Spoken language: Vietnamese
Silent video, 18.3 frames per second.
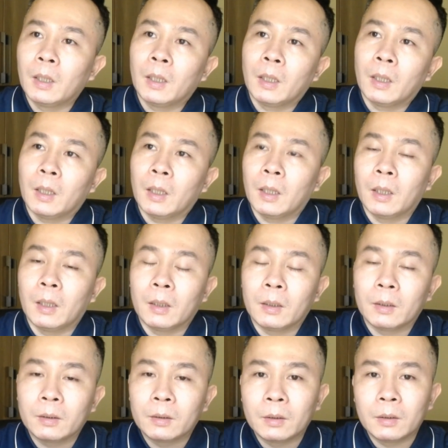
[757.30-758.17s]
À,
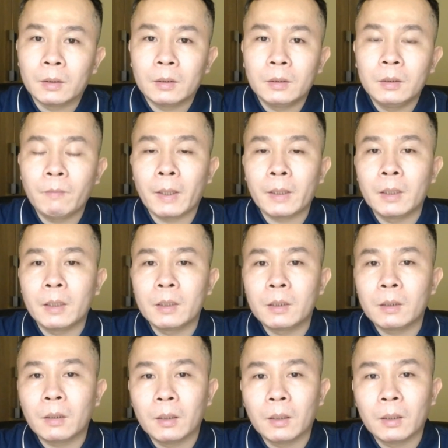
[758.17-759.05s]
như vậy thì
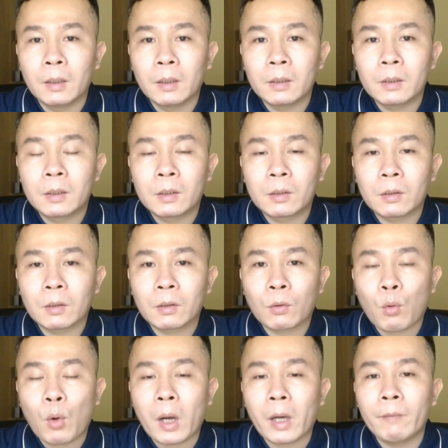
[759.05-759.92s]

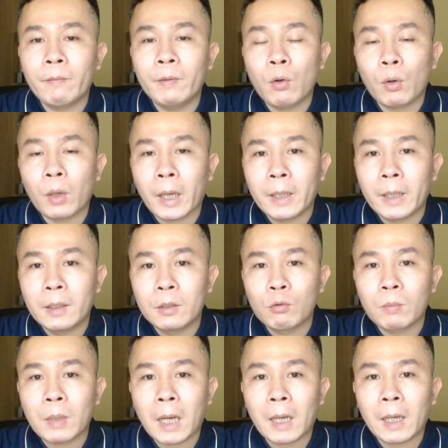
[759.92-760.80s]
qua cái video này thì
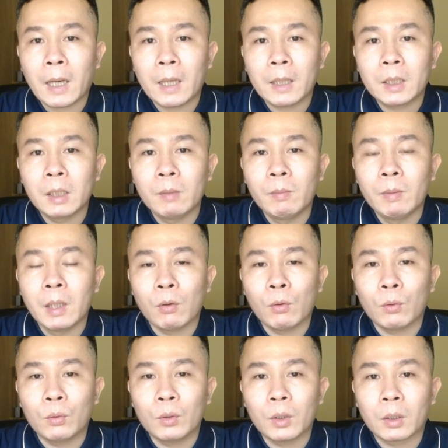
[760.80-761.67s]
chúng ta đã tìm
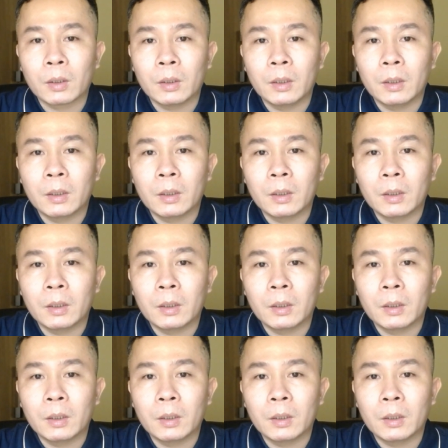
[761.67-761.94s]
hiểu được